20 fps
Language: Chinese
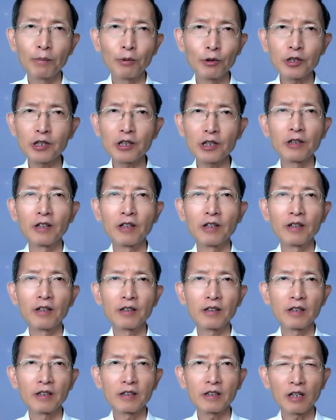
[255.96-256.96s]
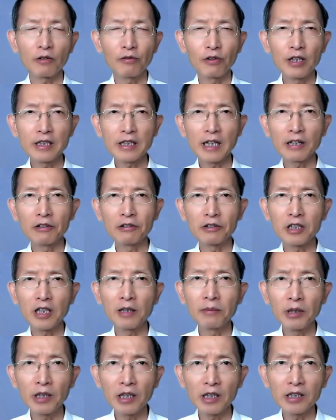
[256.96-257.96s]
不是，是非常有
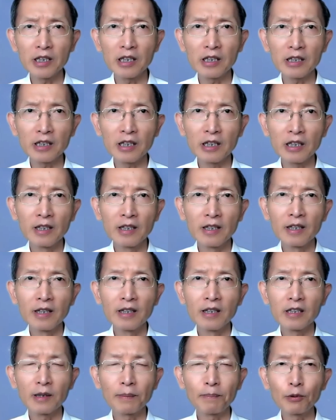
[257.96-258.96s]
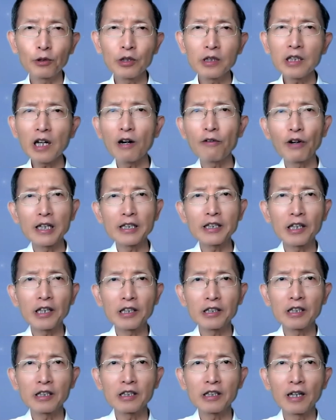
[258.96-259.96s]
清明的心思，是不效法这
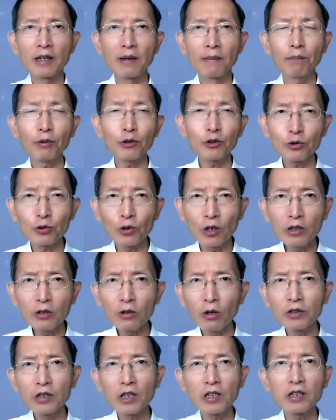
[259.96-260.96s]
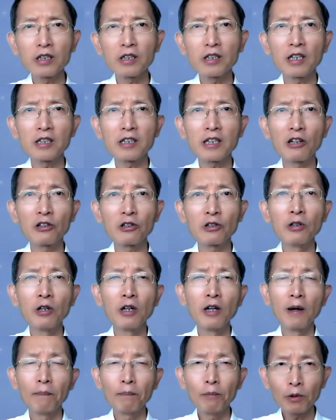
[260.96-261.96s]
个世界，不随从这世界潮流，
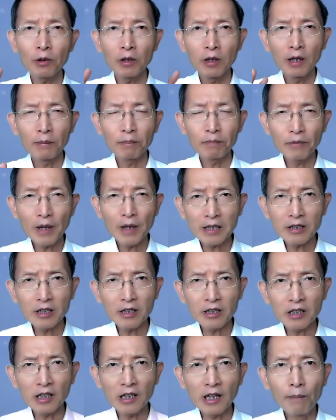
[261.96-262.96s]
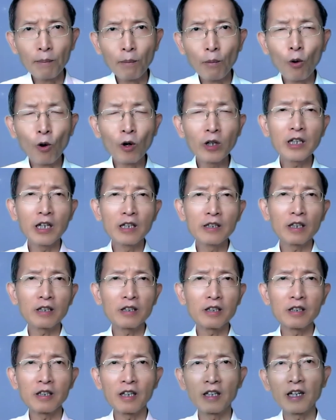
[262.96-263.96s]
不让自己给磨成这
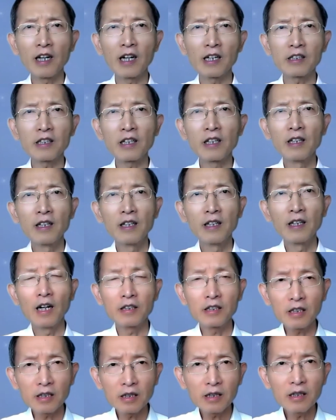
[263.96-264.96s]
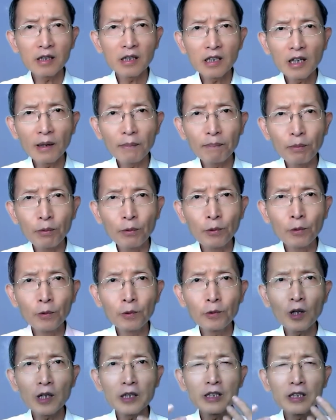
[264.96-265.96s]
世界的样子，而是心意
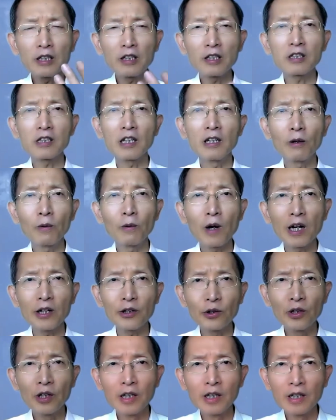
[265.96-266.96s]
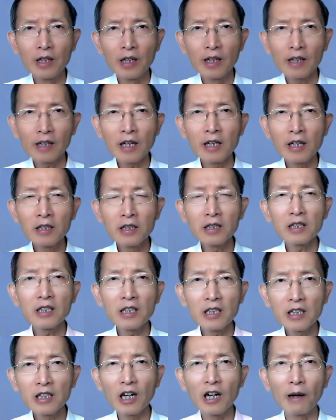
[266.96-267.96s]
不断借着神的话语更
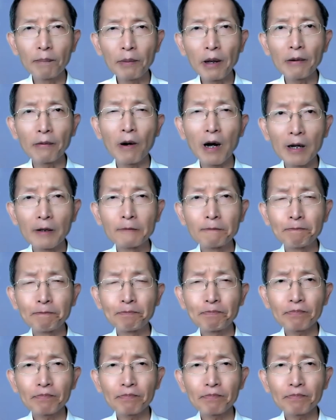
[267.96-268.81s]
新而变化。